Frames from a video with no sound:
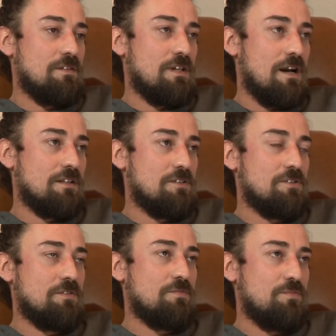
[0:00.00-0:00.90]
Tak,
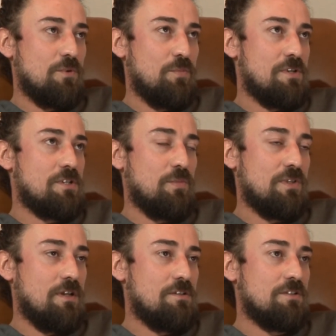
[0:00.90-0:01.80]
znaczy to pierwsze
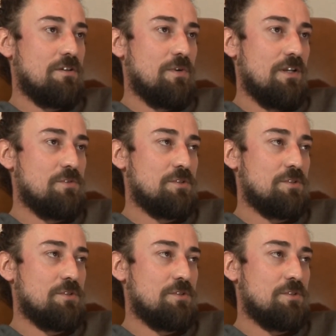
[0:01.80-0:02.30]
pytanie, czy normalnie